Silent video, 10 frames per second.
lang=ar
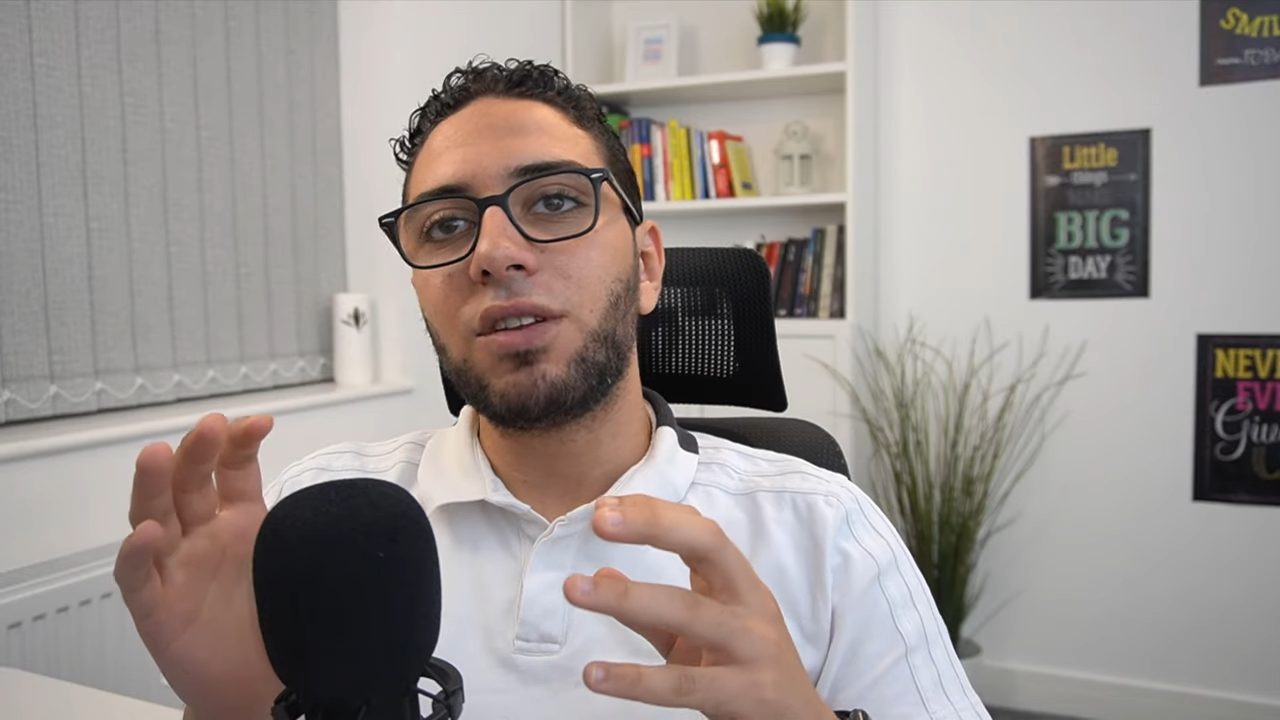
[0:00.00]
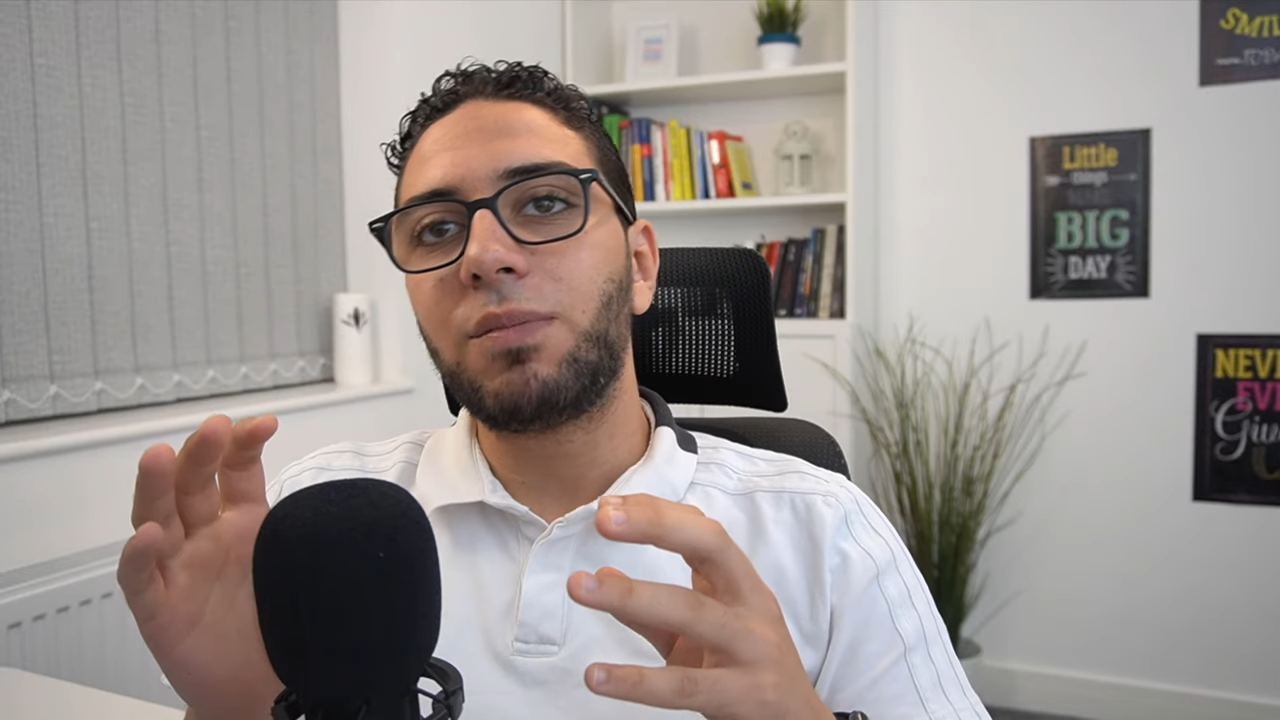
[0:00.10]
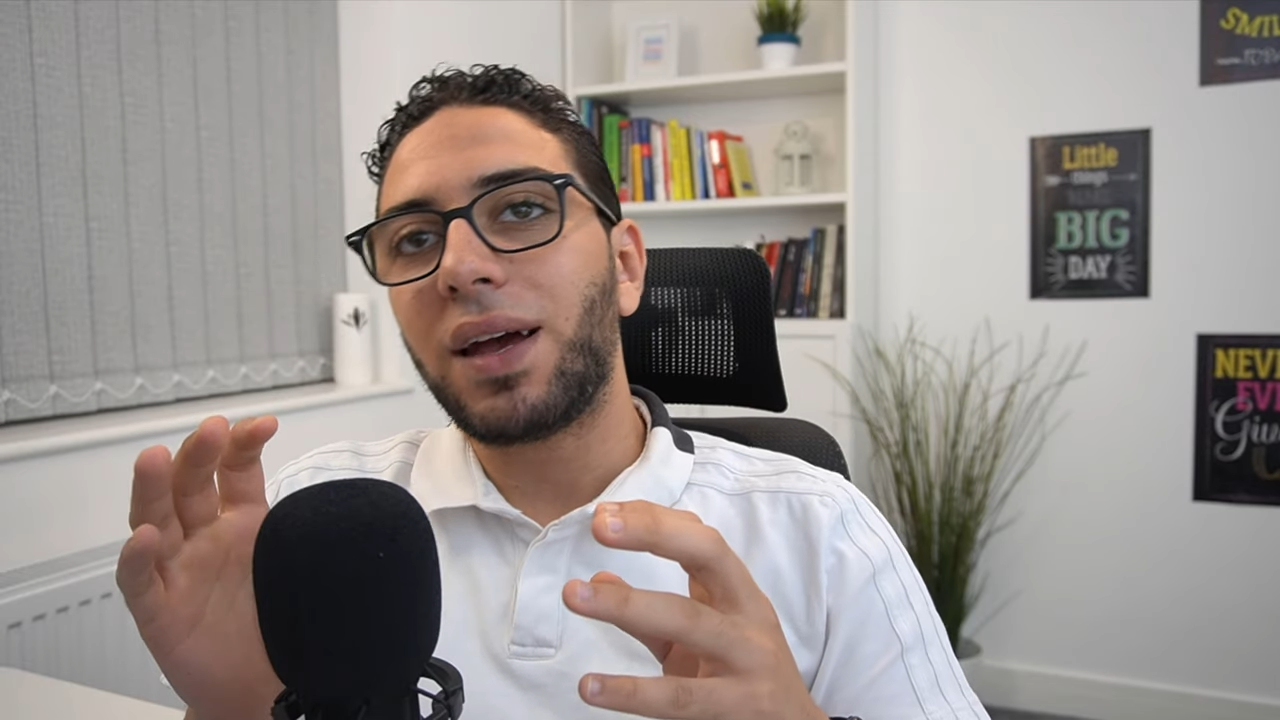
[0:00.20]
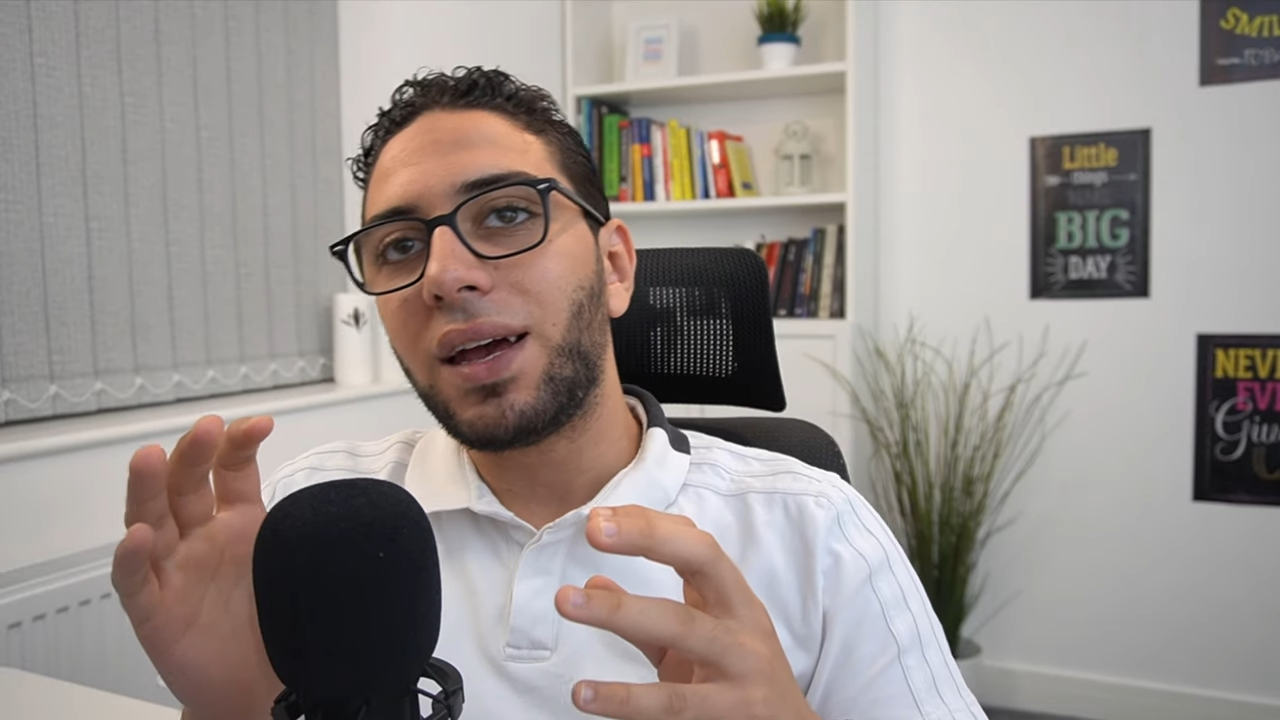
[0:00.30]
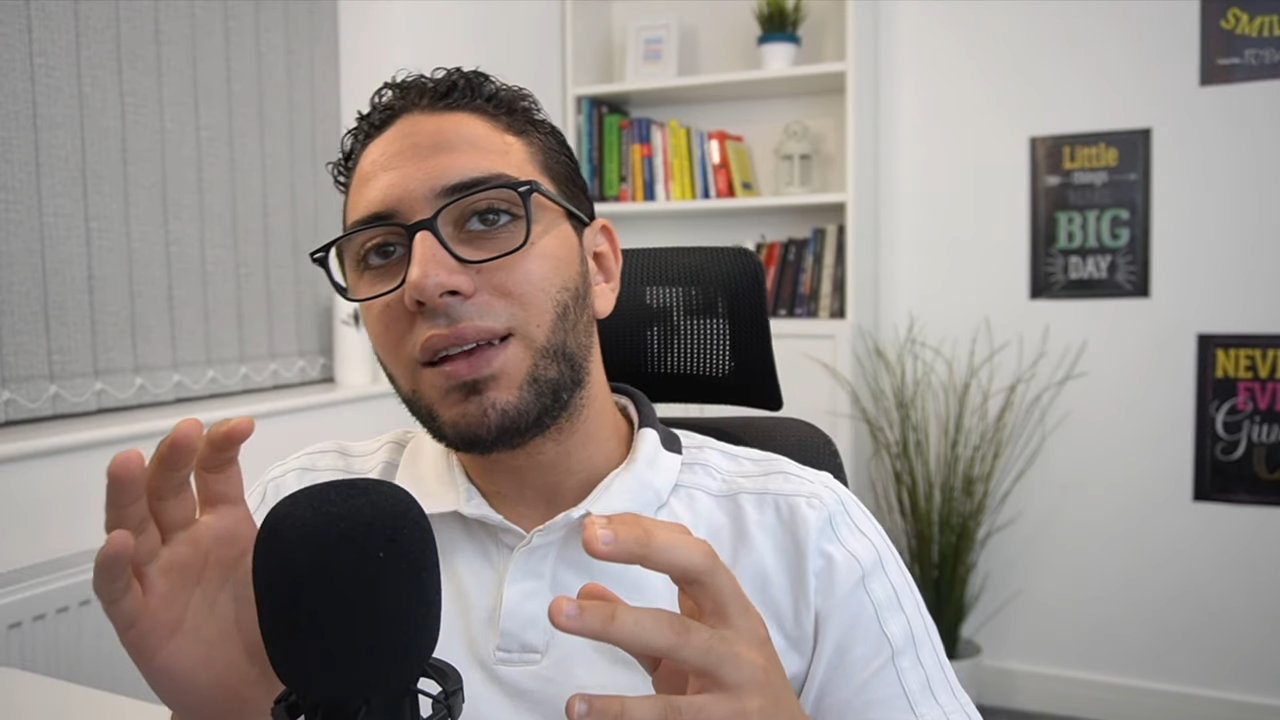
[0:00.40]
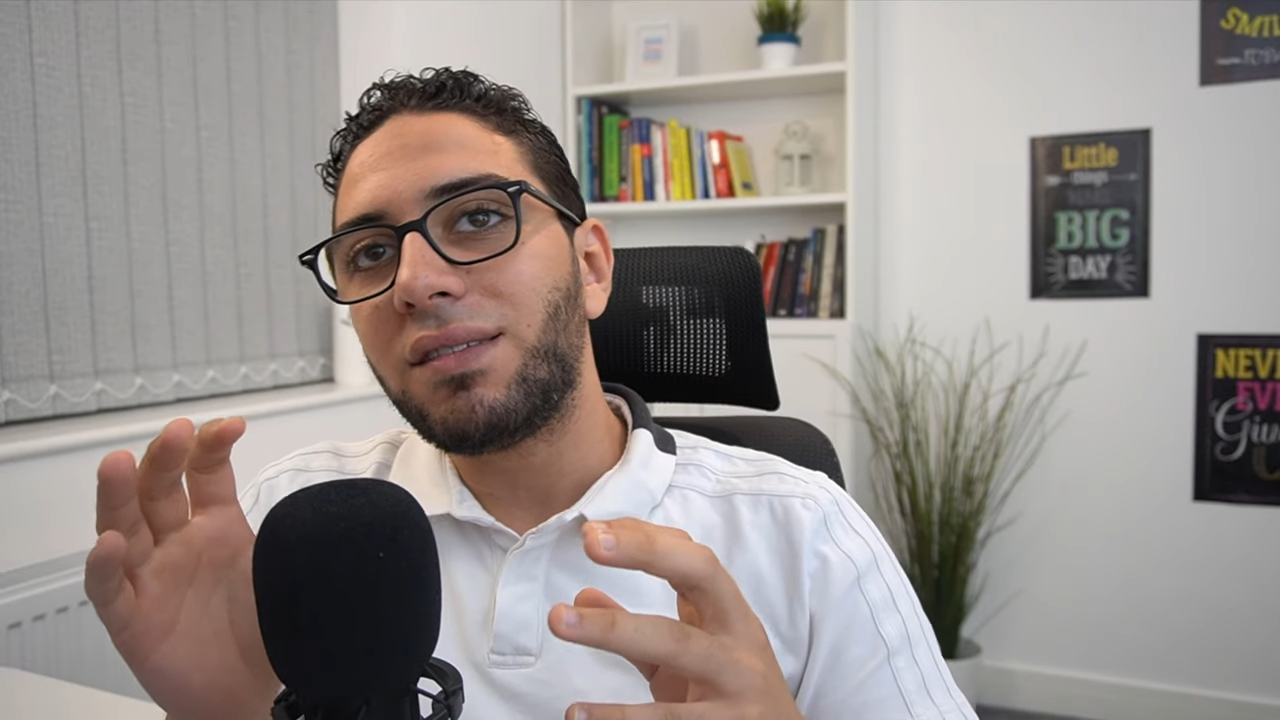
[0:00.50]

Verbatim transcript: دلوقتي بقى